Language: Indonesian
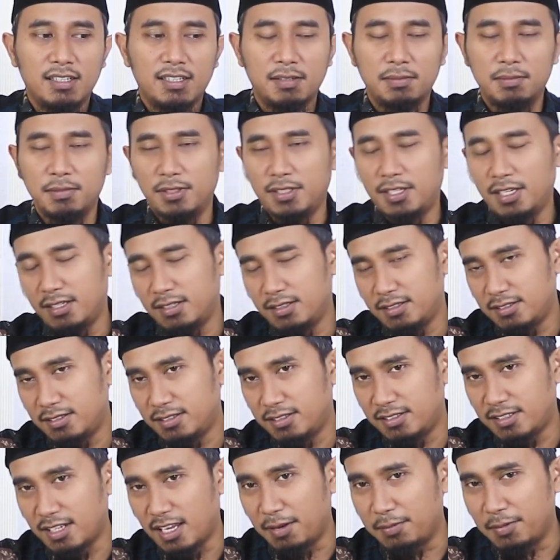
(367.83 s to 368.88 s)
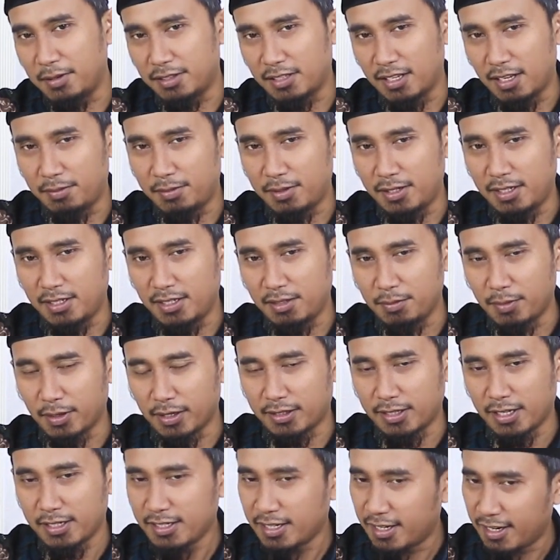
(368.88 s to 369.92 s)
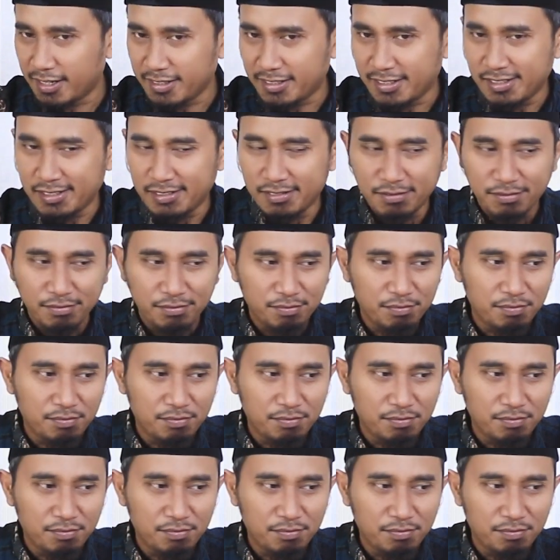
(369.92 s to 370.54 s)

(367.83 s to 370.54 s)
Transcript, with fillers: Kemudian sahabat Nabi ini bertanya lagi.